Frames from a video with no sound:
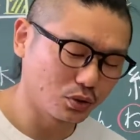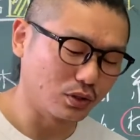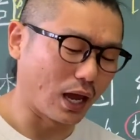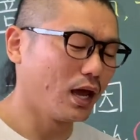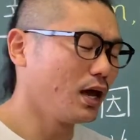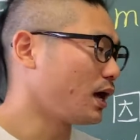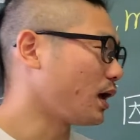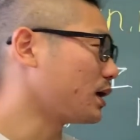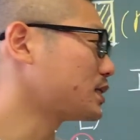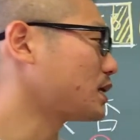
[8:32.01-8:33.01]
ね、
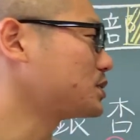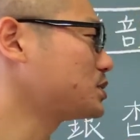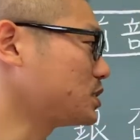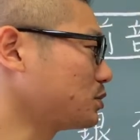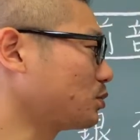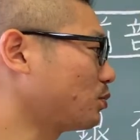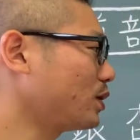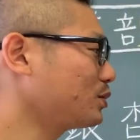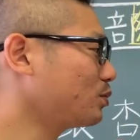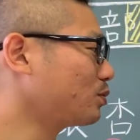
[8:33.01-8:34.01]
えー、接近とこ
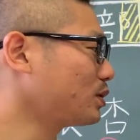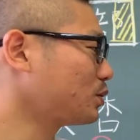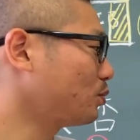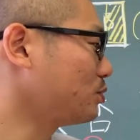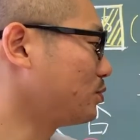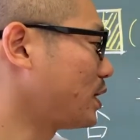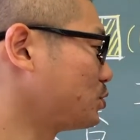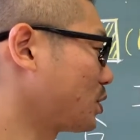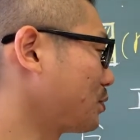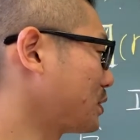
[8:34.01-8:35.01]
れどこでどういう連
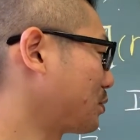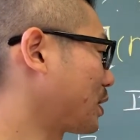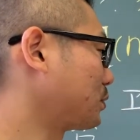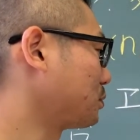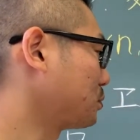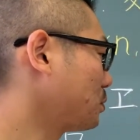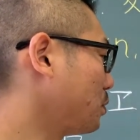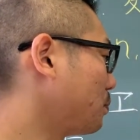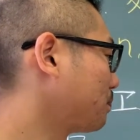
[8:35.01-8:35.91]
城が起きてるかというと、